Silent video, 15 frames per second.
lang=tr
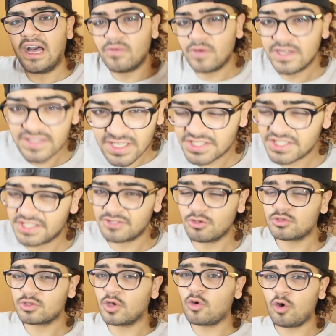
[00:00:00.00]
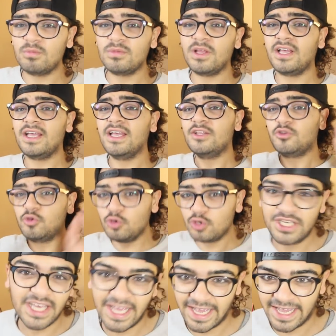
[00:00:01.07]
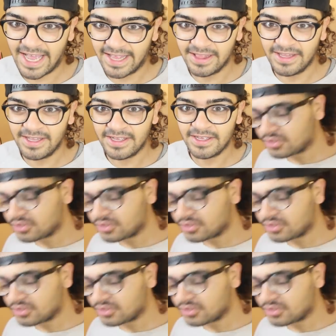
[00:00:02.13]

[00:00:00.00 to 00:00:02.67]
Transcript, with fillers: avantajx.com'la Türkiye'ye geldi.